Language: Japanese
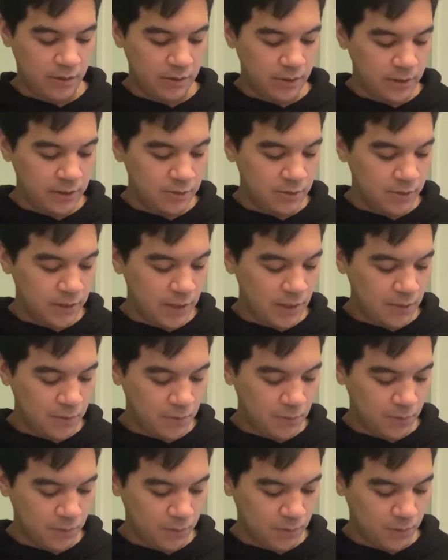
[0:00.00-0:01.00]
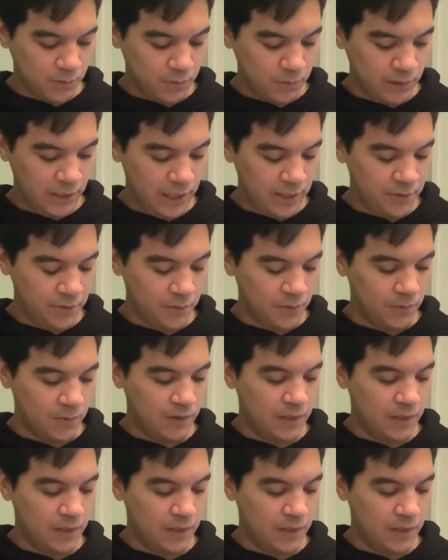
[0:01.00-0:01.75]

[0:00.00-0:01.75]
グラノラのこう体力